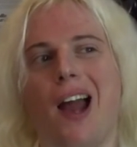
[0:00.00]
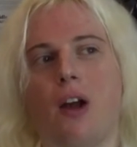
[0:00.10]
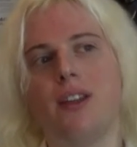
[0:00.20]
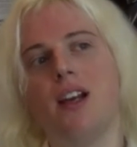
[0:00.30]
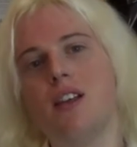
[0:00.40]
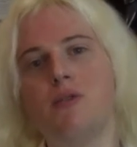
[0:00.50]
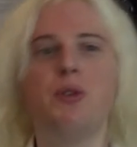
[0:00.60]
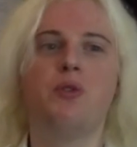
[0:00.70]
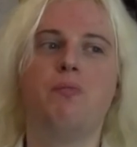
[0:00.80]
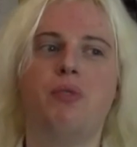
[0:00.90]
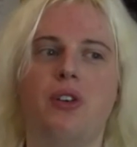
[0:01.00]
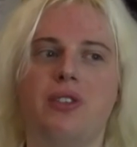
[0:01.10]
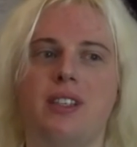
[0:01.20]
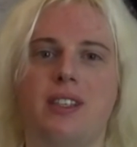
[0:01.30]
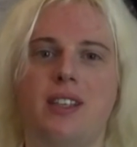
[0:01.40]
Alors Thalès, lui, son
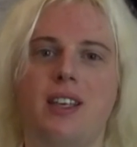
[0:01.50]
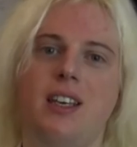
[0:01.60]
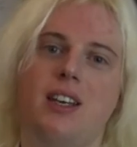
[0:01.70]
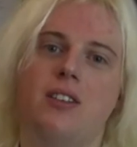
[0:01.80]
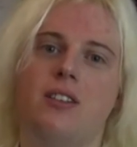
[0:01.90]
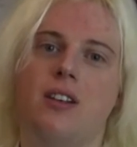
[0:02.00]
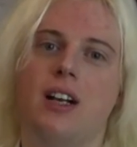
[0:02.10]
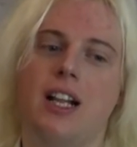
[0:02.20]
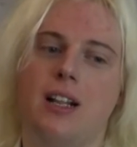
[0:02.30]
plan, c'était euh,